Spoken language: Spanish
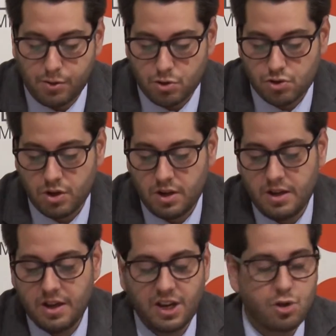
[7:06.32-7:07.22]
euros,
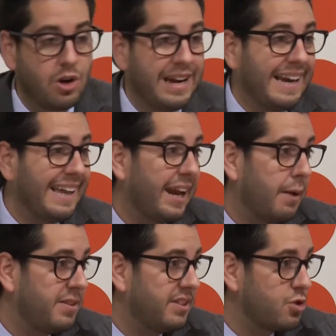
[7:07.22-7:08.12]
que son
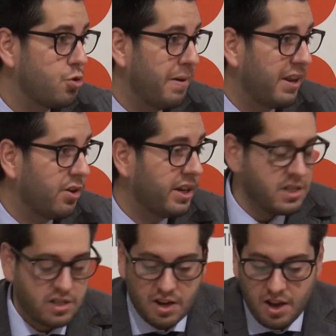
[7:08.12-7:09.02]
ligeramente
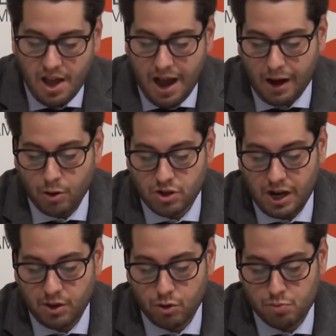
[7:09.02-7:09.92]
superiores a los del
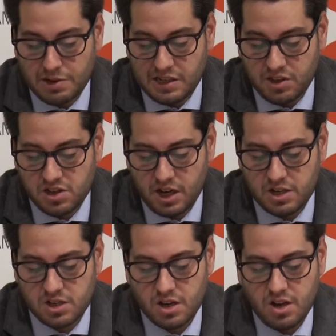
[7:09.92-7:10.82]
año
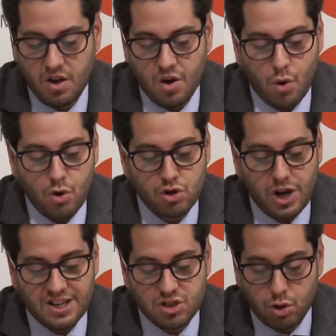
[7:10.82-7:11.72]
2016. Unos
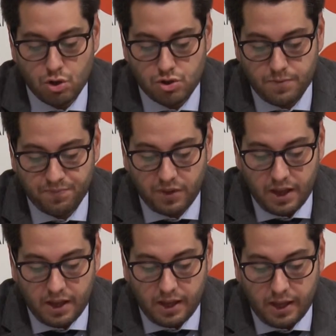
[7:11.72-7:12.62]
gastos
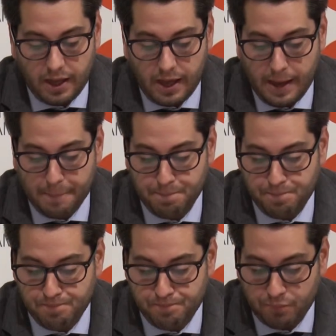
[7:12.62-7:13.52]

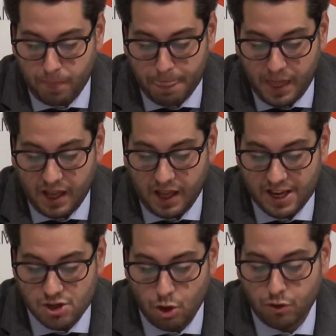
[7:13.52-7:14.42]
que mm,
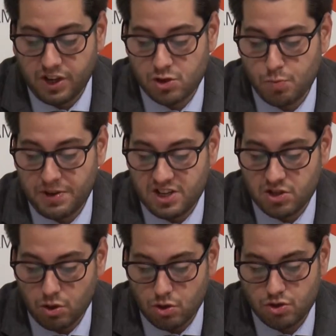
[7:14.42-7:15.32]
que son de
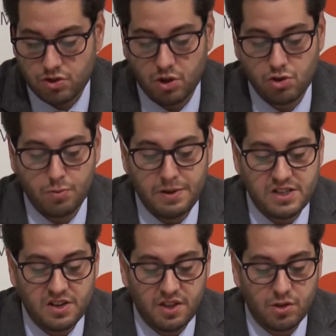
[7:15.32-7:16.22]
suministros de
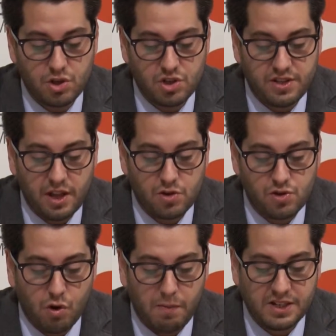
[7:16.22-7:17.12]

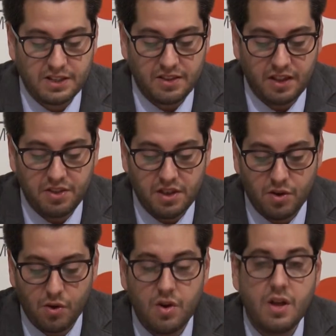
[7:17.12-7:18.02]

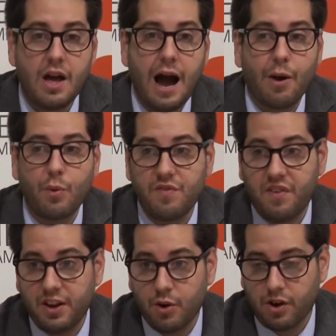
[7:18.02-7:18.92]
8.668,75, algo
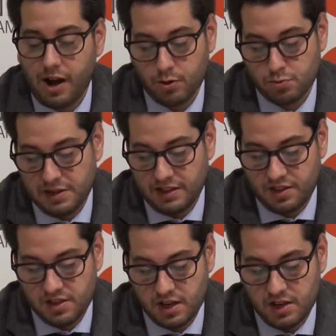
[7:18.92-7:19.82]
inferior a
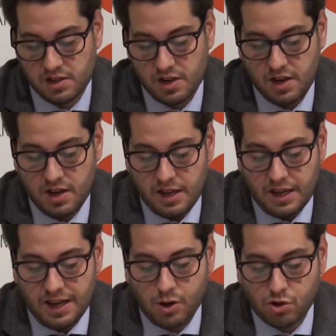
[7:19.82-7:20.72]
2016,
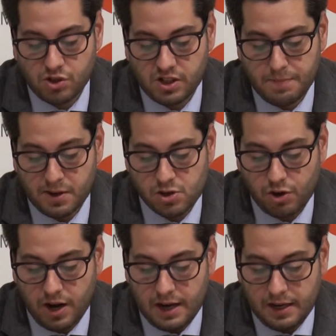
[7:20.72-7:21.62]
y costes de
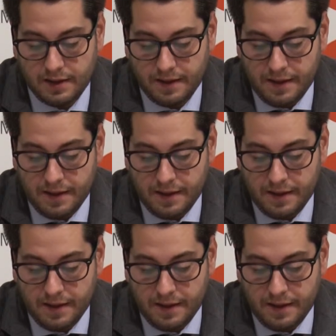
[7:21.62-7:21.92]
personal